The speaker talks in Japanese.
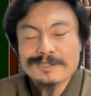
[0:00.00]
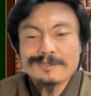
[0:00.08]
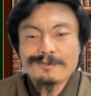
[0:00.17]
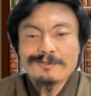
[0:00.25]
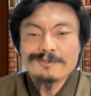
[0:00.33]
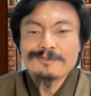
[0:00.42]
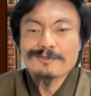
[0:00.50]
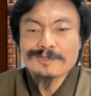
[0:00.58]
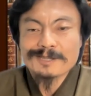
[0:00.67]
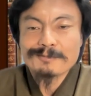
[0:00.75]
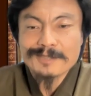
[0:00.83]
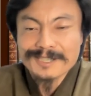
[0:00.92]
次の入居
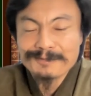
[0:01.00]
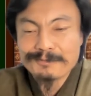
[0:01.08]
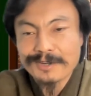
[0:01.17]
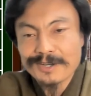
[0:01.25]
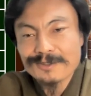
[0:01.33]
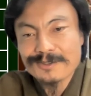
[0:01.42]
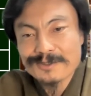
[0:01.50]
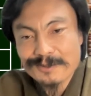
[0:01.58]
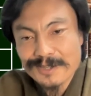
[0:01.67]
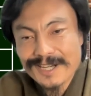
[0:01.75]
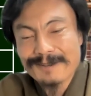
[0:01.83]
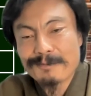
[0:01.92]
者もね、気分悪いです
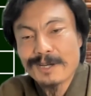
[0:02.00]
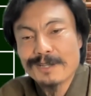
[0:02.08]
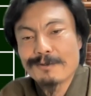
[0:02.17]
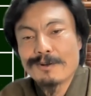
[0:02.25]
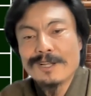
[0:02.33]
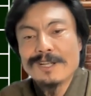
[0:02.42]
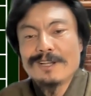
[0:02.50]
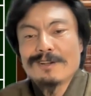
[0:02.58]
よね。なんか前の